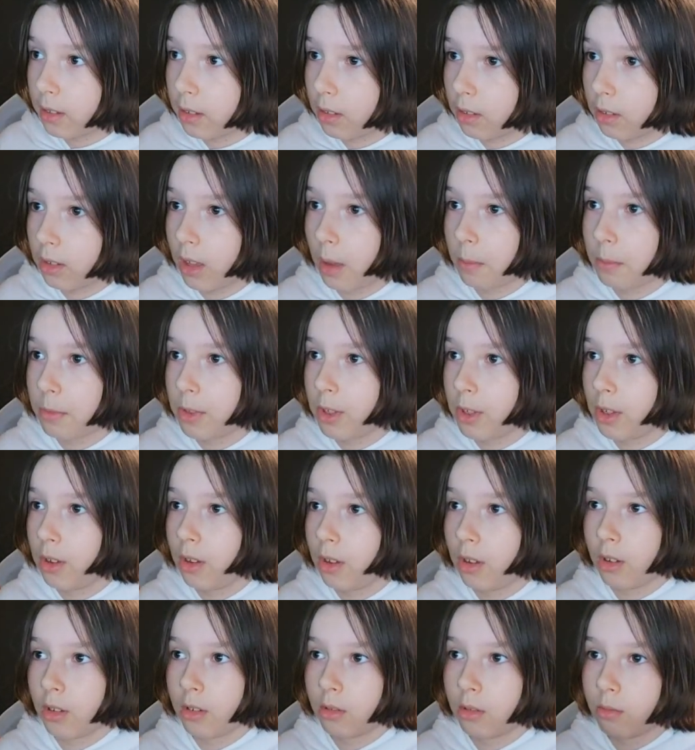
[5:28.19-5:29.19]
там,
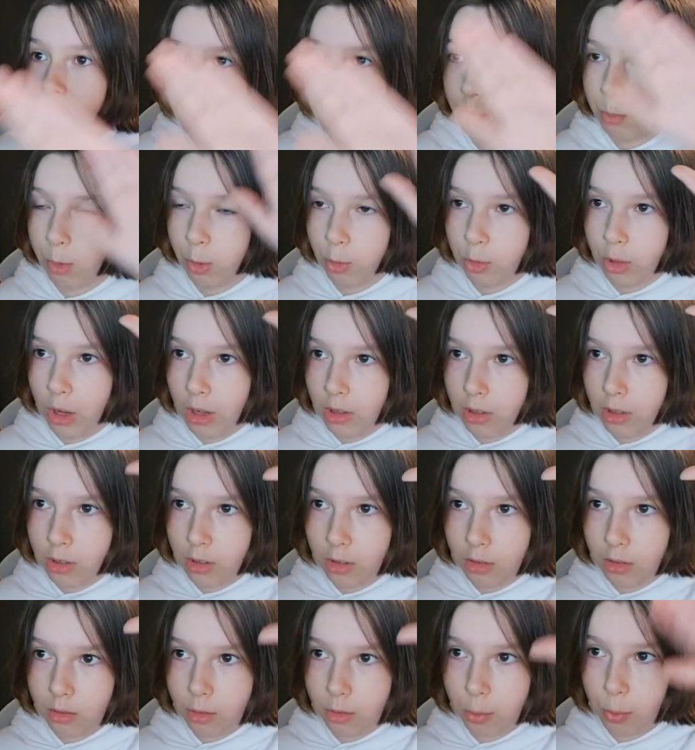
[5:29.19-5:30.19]
где
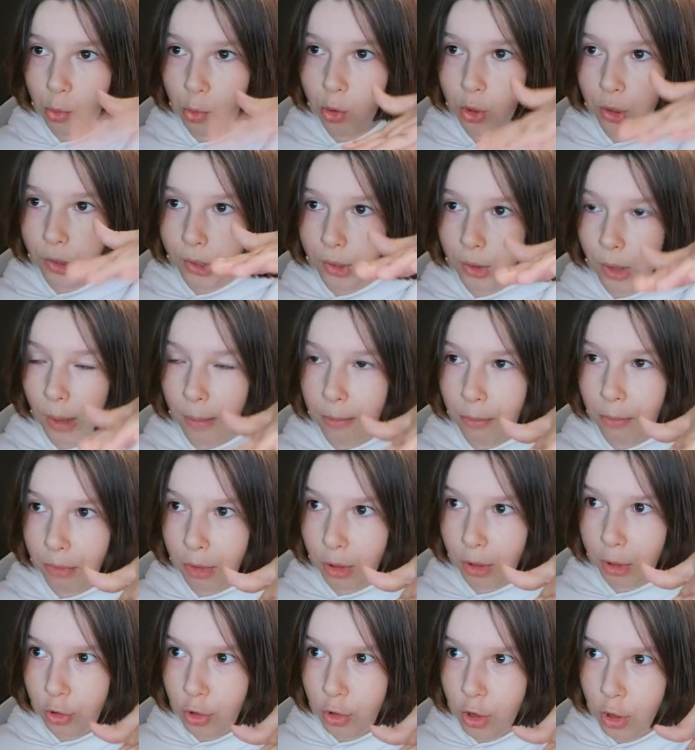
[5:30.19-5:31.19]
получается спуск, там,
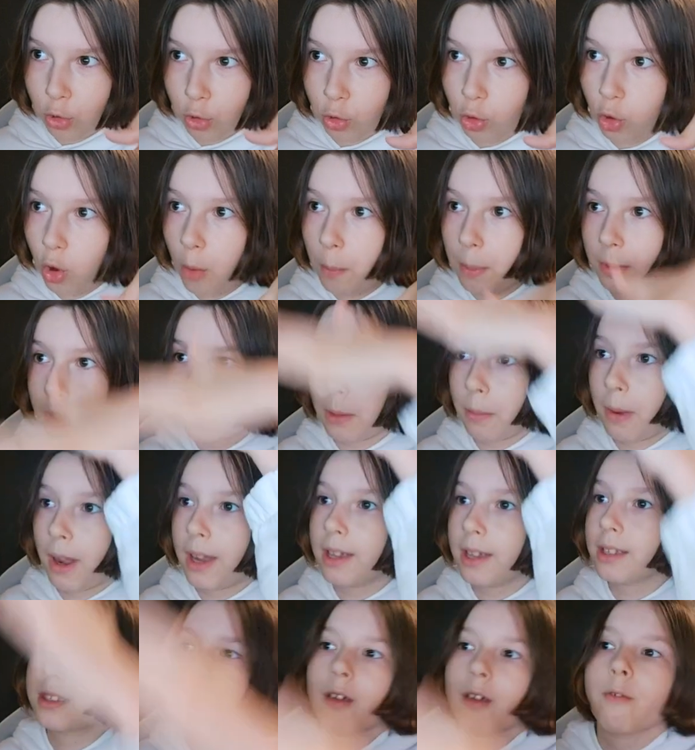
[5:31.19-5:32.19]
точнее дно
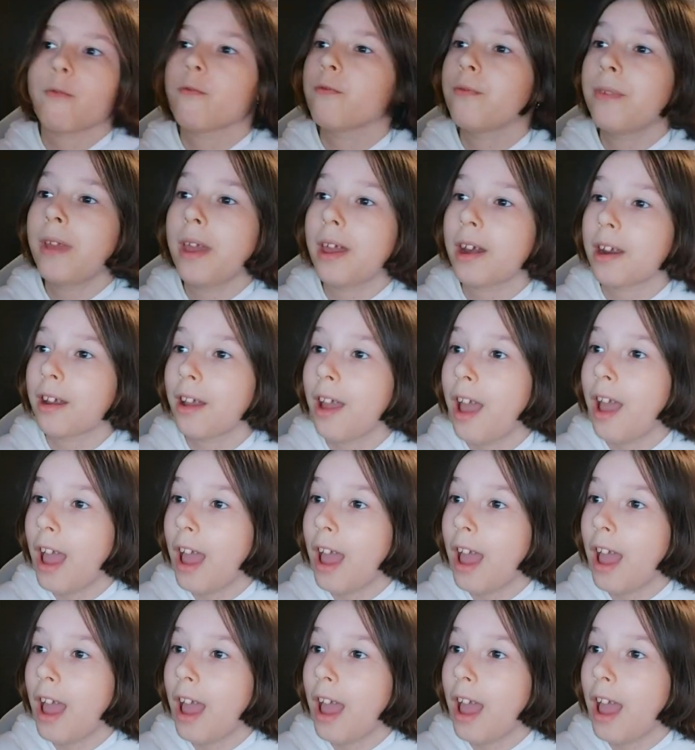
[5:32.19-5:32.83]
поднимается вверх.